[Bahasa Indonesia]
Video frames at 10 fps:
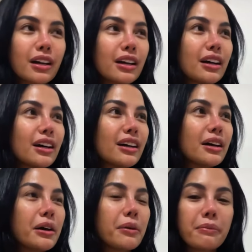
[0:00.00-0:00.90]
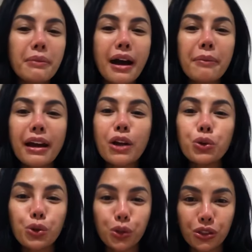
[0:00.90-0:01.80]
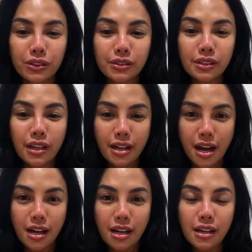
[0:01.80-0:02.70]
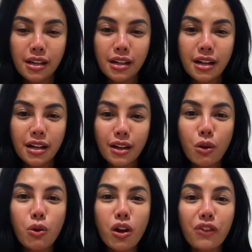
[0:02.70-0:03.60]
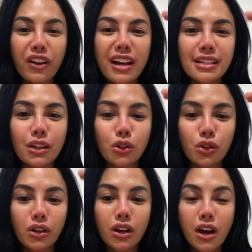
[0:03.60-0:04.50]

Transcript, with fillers: eh, Maha Mega Dukun ya. Gua mau klarifikasi itu.